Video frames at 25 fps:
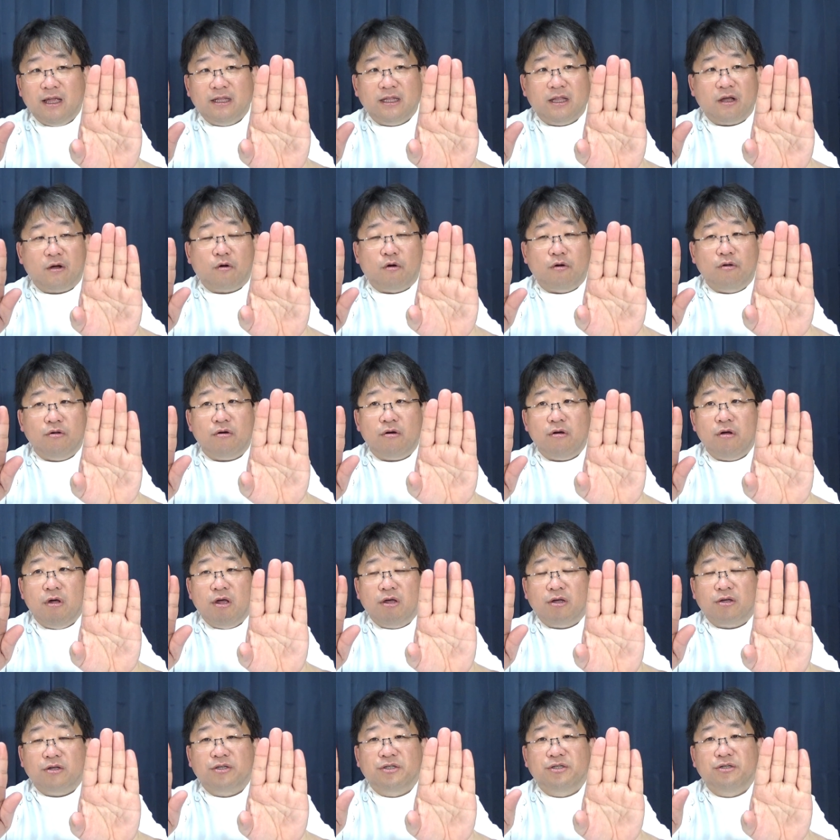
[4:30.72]
で、この
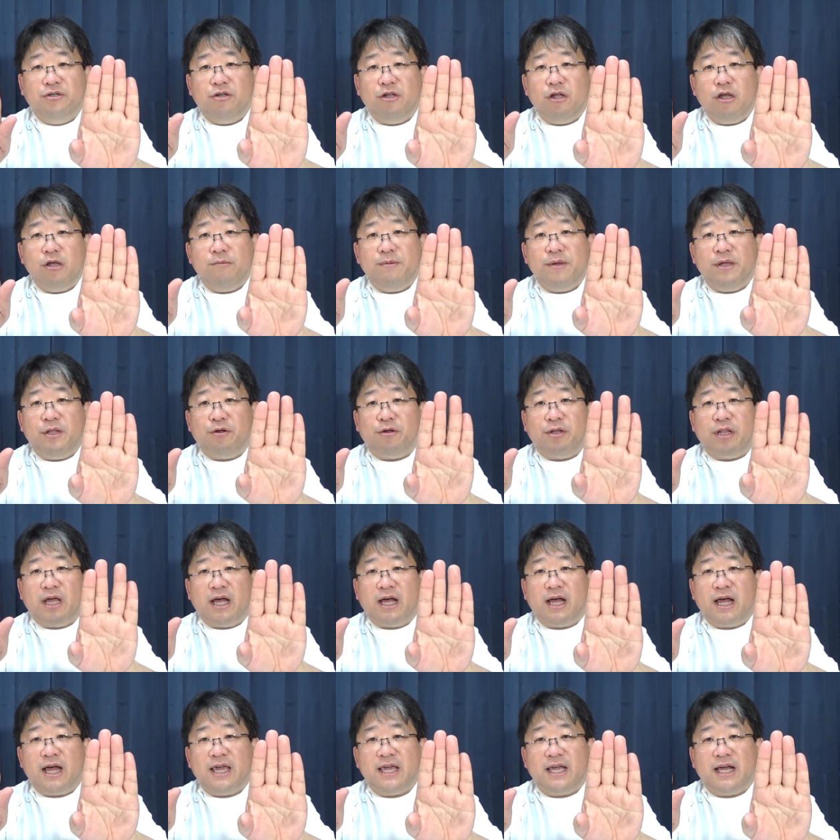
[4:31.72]
薬指の
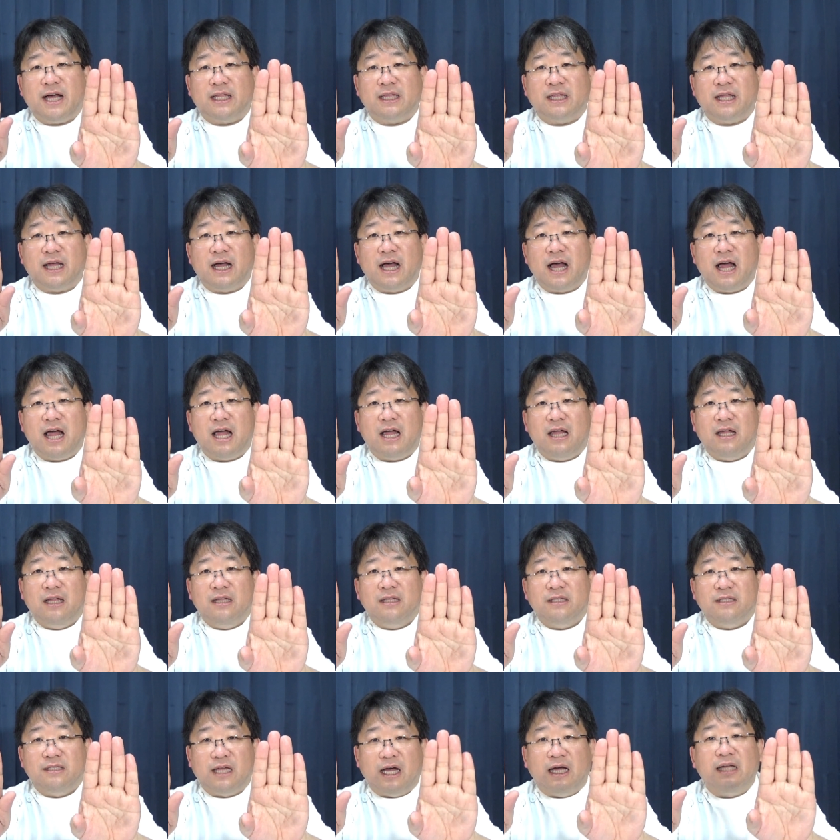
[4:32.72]
長い方が
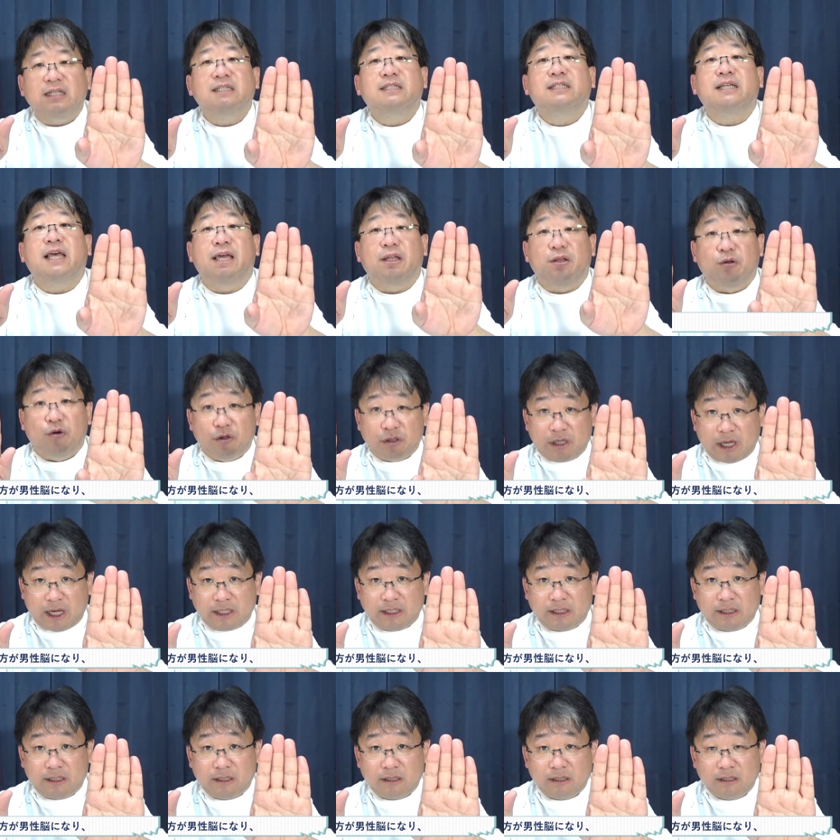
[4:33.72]
男性脳で
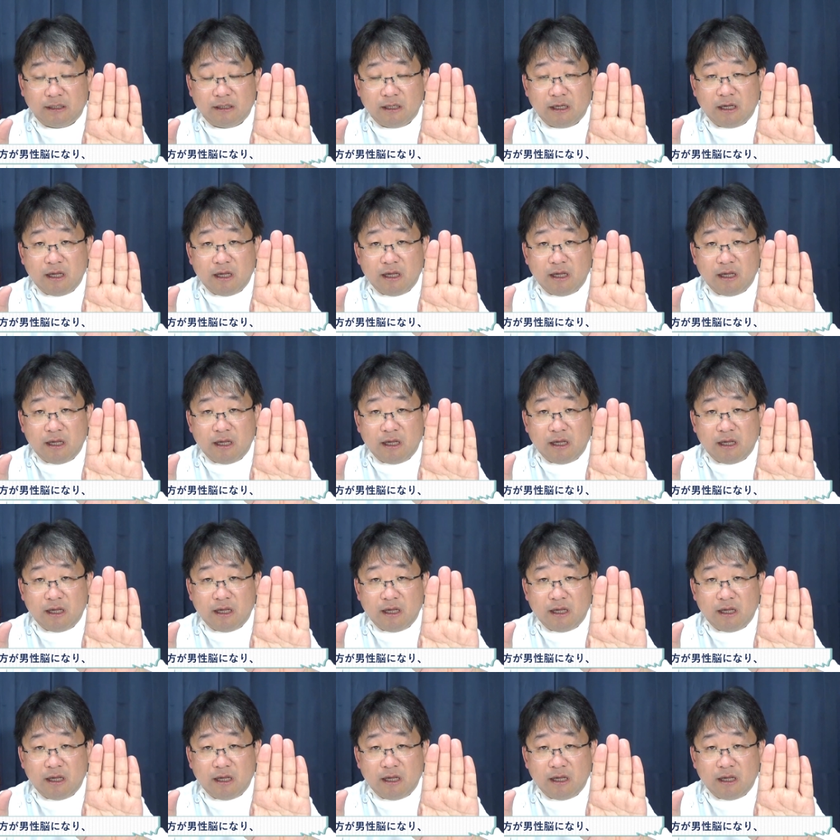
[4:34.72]
す。